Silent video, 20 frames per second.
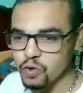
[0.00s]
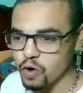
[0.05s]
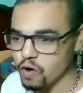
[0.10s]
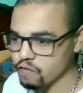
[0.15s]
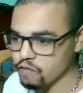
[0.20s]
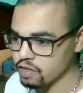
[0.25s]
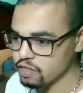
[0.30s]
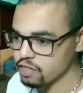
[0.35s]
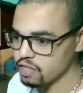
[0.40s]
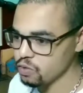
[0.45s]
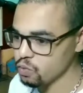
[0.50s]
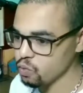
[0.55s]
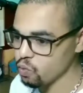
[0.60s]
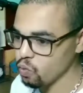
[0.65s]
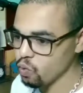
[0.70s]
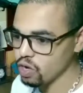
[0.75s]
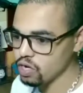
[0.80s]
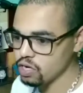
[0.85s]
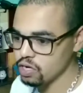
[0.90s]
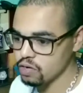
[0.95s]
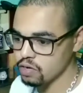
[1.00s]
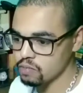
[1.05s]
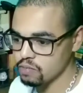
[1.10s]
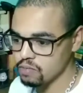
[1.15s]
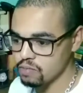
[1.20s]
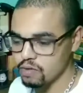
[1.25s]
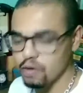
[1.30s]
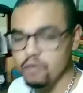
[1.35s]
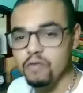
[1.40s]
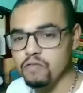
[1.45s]
de novo. Assim, hoje eu,
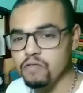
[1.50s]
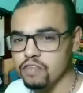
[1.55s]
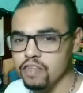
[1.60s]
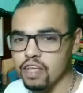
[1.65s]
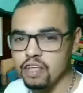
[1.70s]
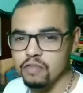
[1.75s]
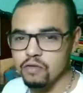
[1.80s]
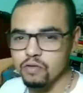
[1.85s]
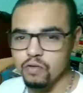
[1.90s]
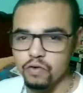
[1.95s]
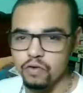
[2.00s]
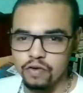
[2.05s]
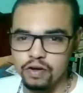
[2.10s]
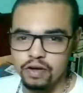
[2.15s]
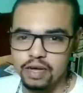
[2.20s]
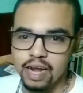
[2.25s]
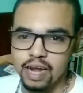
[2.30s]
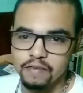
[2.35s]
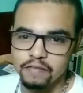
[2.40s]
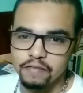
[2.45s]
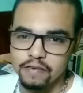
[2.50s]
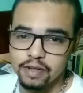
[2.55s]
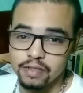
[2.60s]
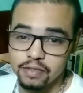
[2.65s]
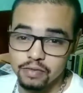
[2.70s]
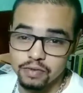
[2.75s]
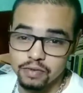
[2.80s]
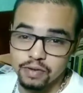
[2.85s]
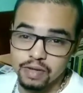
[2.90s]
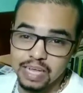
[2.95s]
eu não sei se eu estou
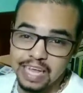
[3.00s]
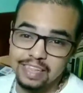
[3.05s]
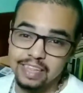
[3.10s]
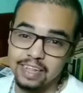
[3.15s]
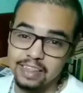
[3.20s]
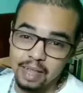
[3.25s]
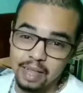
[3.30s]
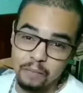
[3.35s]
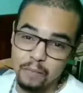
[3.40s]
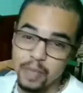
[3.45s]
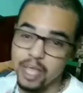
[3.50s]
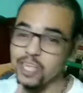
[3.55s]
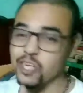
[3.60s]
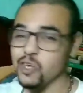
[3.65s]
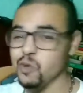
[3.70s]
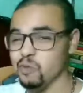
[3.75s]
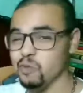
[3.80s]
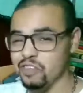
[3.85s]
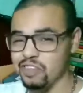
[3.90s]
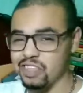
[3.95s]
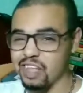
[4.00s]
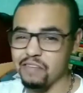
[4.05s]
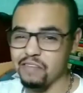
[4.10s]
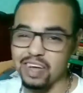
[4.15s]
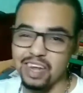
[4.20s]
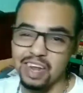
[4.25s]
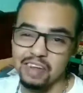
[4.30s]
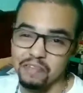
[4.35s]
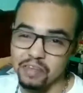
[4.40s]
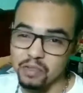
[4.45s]
gravando exatamente como eu
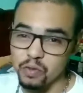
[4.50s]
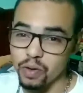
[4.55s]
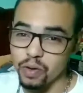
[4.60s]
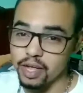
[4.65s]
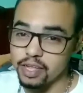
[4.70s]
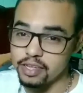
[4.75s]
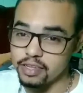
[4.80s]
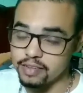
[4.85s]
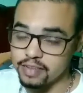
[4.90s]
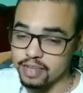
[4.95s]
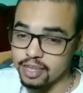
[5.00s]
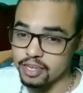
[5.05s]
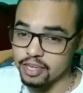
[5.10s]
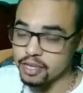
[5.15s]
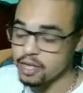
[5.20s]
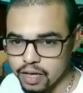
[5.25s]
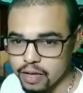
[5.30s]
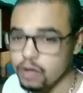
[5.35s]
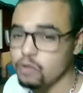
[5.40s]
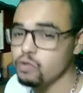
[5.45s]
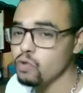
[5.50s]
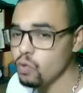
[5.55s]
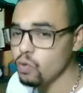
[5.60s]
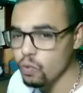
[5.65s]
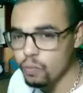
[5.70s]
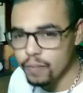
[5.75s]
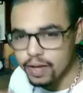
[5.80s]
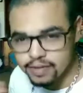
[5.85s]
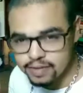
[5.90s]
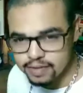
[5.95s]
estava gravando antes, gente. Eu estou
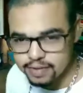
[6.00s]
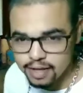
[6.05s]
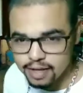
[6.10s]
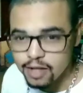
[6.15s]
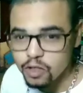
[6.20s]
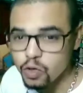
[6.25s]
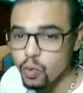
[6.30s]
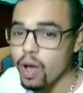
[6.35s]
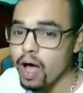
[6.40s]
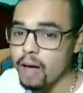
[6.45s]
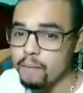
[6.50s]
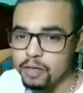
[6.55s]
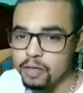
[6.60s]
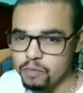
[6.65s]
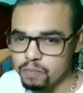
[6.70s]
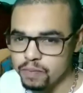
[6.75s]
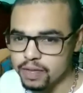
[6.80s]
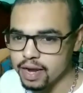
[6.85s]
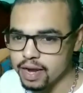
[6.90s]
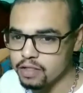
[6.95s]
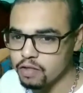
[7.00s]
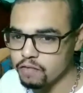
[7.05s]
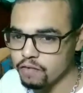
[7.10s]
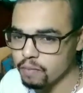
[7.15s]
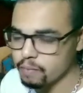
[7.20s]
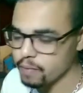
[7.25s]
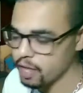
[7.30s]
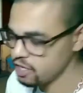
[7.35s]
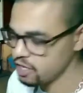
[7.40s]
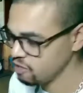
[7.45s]
começando a me inspirar
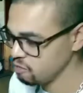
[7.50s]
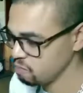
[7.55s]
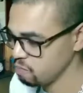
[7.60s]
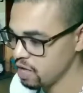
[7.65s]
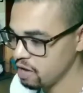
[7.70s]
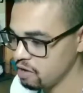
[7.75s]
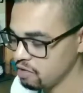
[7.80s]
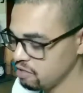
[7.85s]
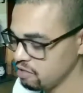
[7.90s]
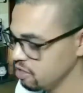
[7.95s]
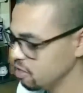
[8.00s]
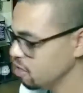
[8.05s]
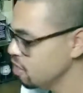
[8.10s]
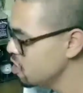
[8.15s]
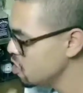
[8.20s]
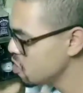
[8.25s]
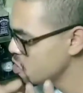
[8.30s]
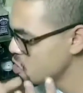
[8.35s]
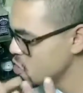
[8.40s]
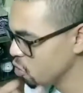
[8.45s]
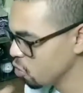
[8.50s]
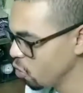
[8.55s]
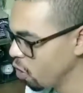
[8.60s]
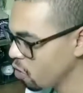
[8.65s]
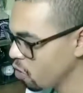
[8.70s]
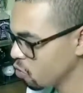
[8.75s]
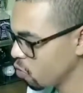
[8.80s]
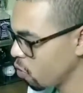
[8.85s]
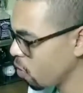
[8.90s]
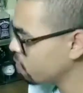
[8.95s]
novamente. Espero, assim,
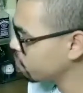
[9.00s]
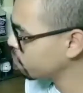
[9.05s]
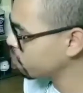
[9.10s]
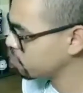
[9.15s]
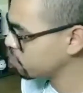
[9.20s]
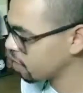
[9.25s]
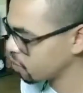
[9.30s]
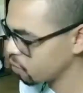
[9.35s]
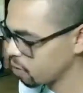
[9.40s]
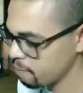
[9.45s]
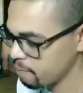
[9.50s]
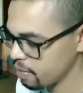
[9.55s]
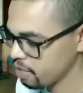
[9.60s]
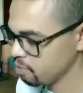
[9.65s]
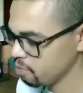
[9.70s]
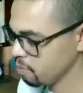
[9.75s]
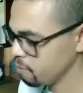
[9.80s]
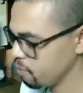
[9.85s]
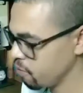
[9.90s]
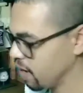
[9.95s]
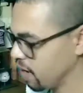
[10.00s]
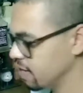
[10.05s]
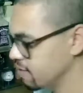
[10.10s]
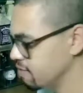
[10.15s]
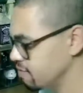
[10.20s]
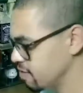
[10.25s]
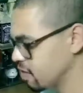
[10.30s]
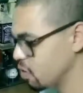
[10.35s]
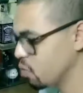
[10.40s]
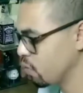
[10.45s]
logo, logo voltar com a mesma
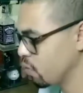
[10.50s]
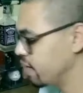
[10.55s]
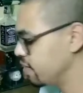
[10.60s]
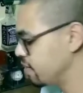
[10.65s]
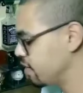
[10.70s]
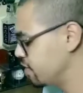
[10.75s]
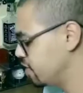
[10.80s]
empolgação, com a